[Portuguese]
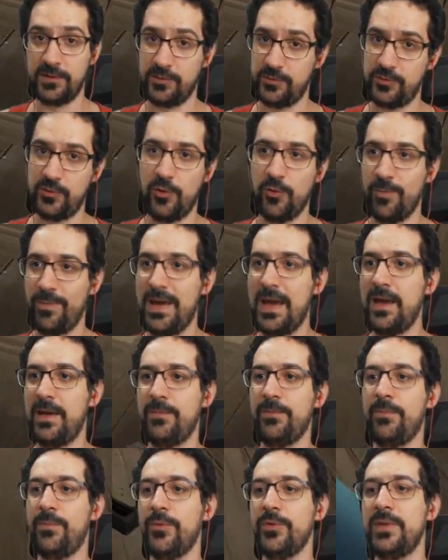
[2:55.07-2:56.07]
souber
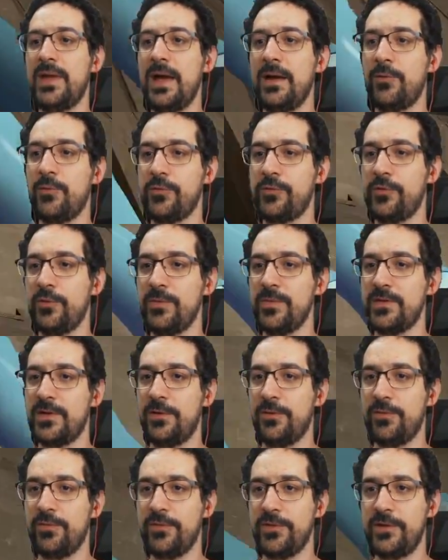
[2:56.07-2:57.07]
mudar e customizar
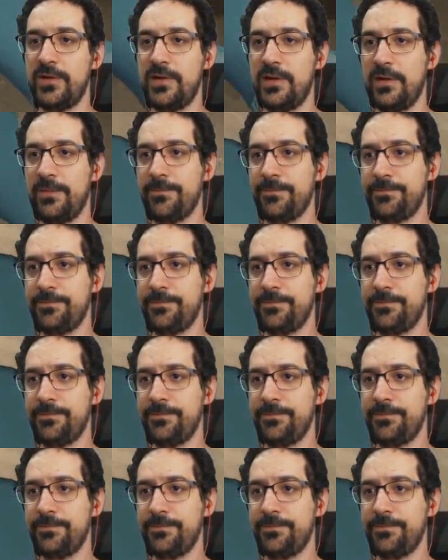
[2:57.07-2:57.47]
o que você quer.